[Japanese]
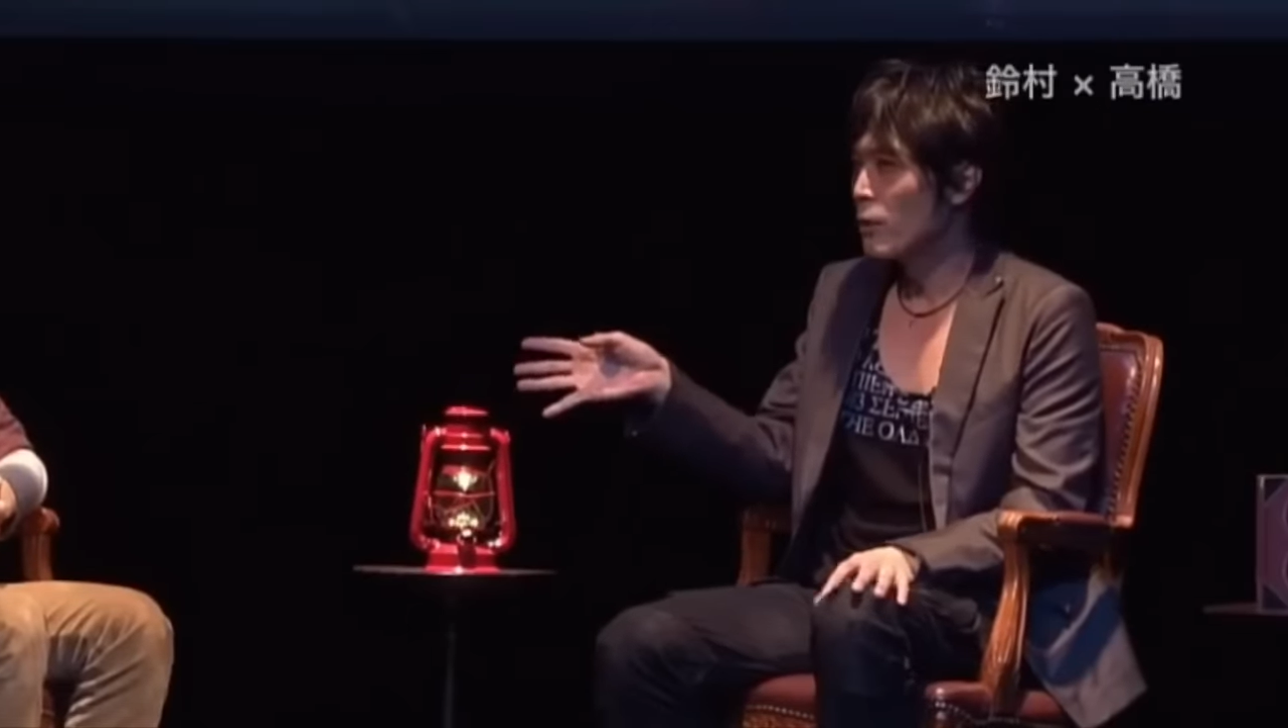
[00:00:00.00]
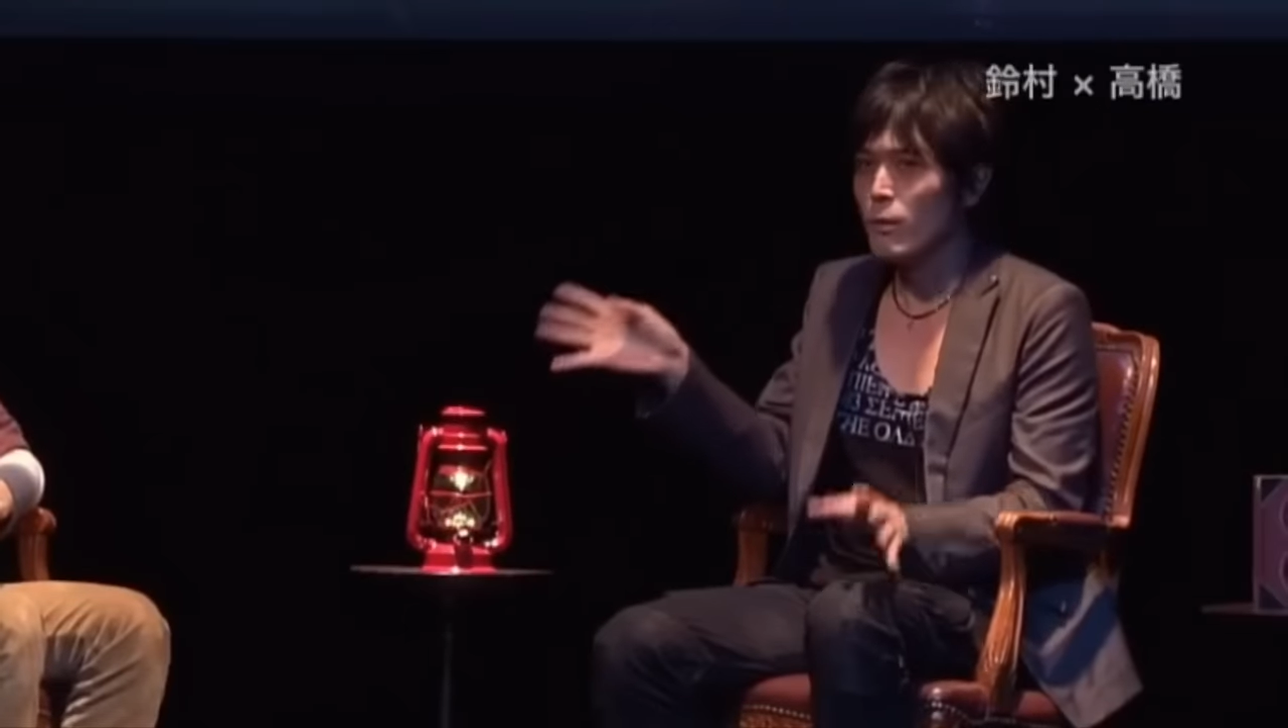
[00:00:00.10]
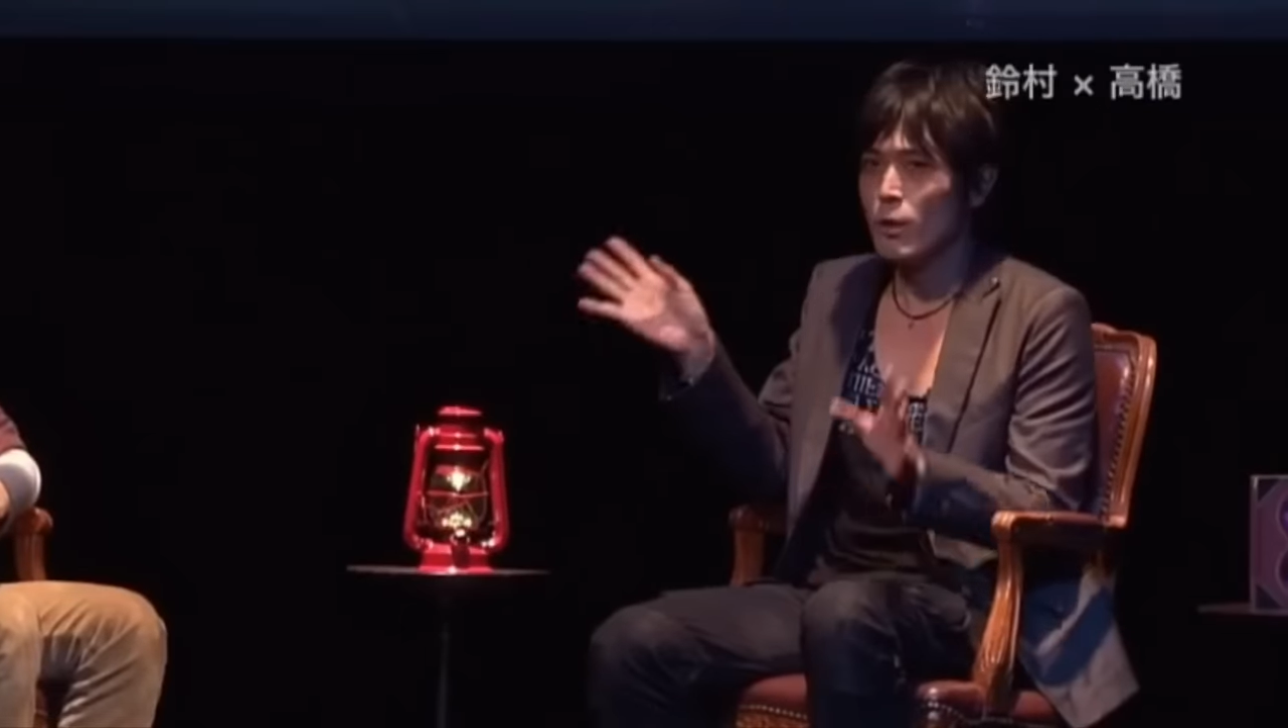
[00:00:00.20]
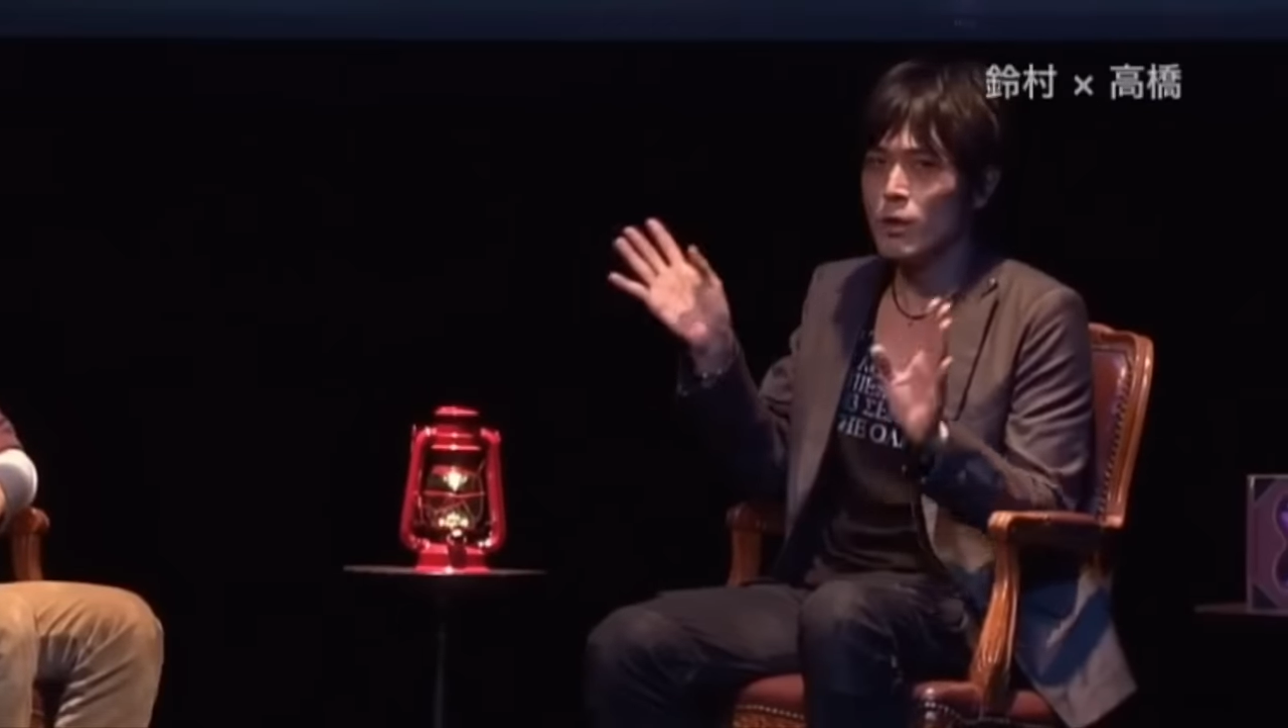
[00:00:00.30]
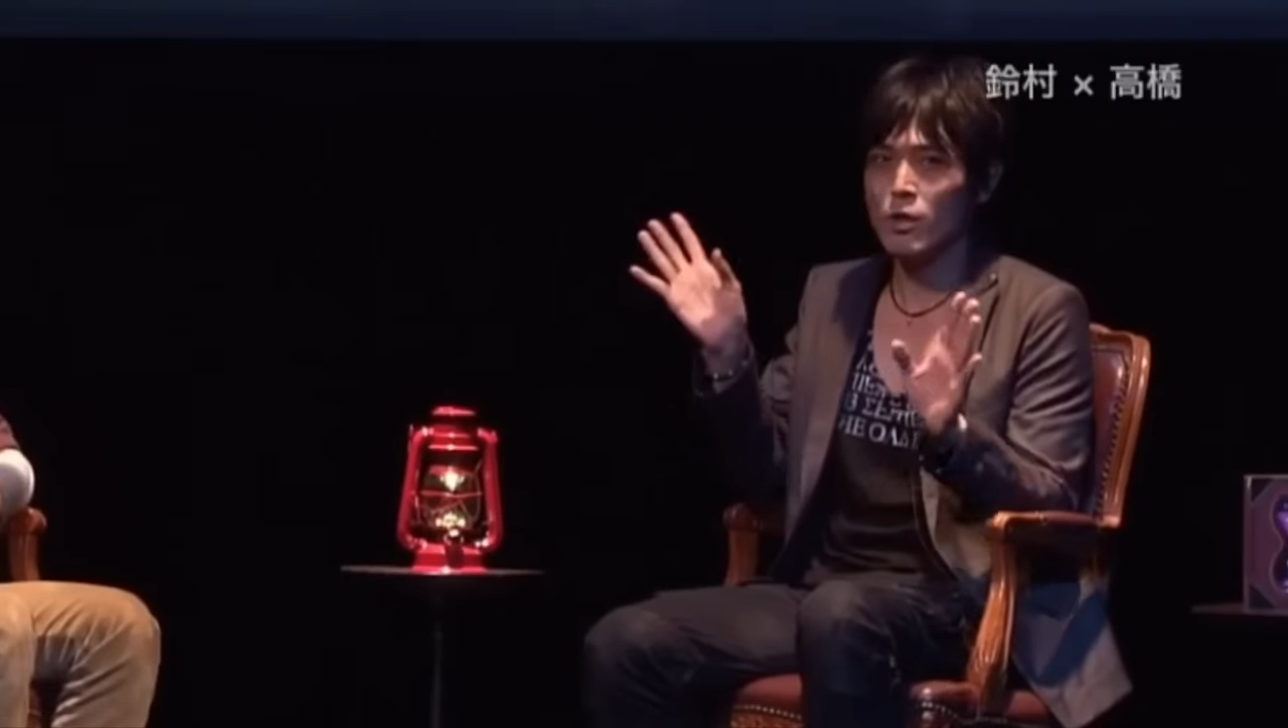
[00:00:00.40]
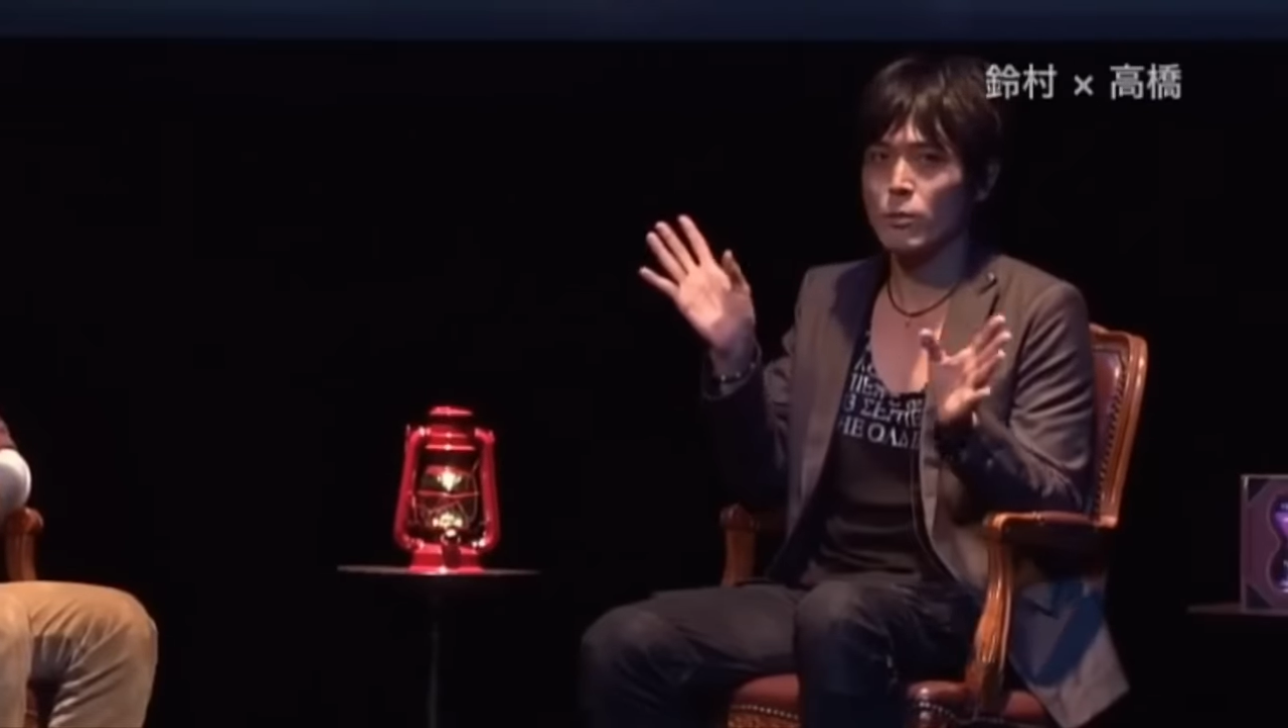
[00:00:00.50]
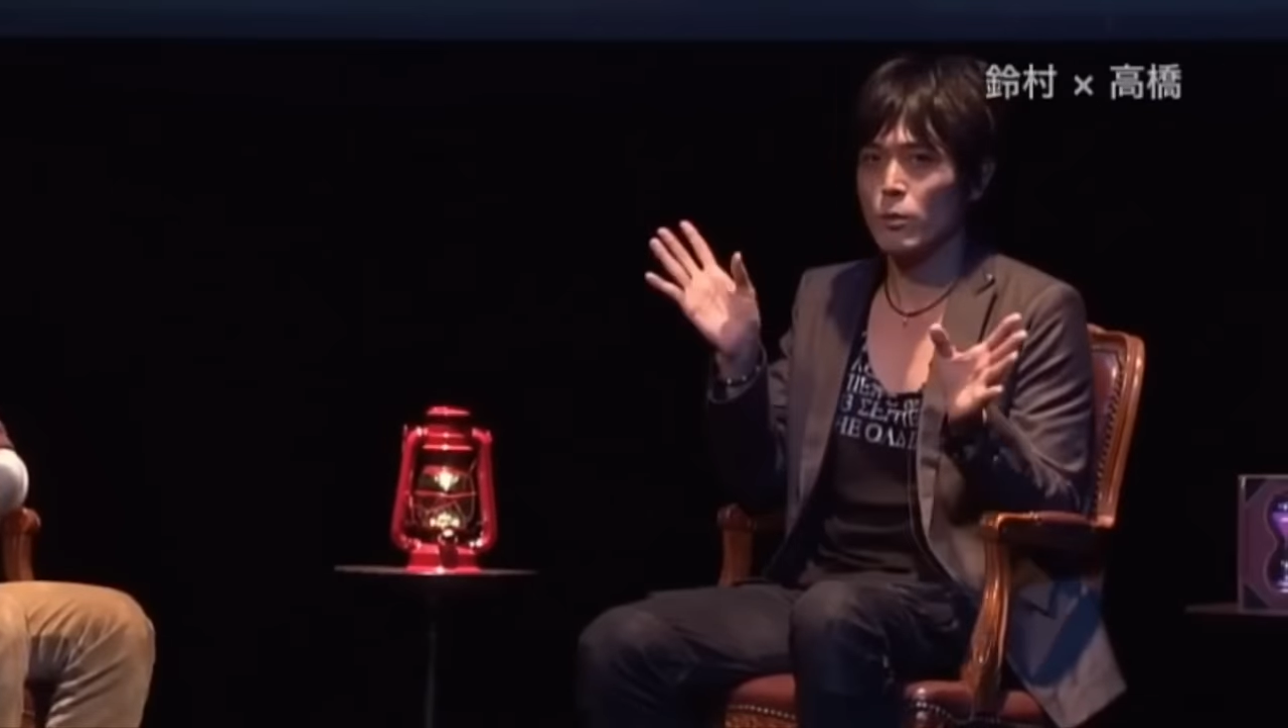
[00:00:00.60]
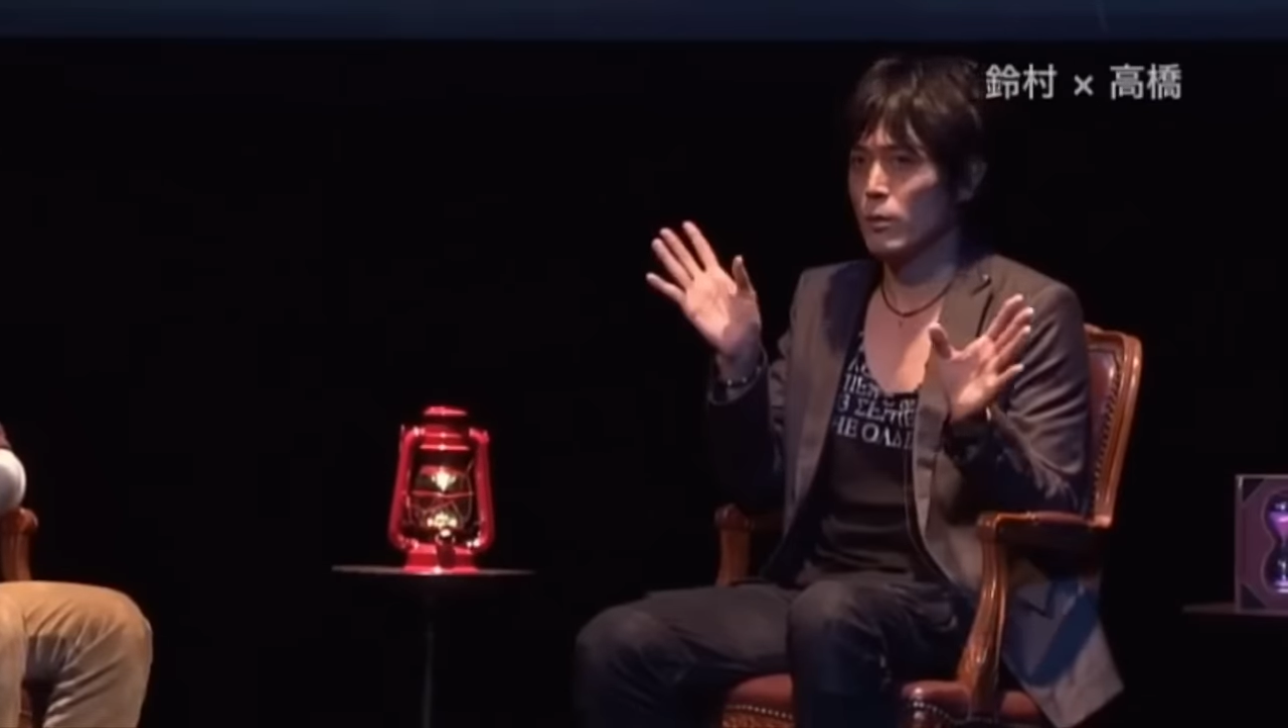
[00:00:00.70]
でまやちゃん